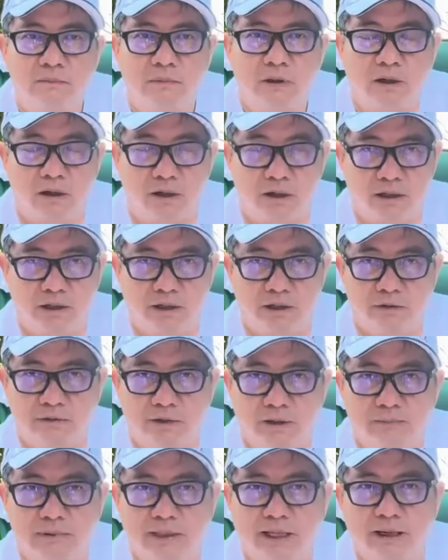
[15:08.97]
họ đều
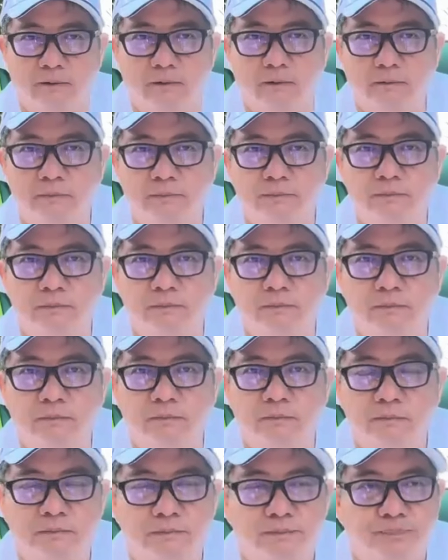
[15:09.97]
giống nhau.
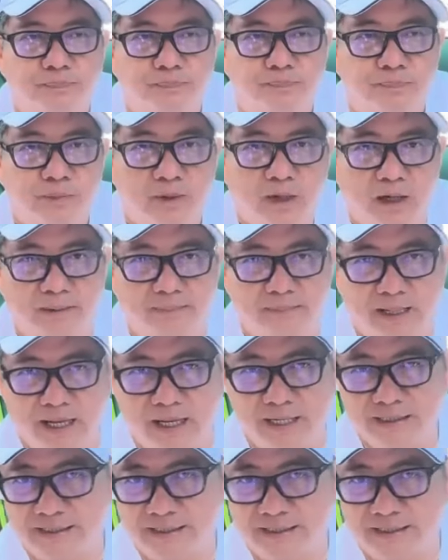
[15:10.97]
Hôm nay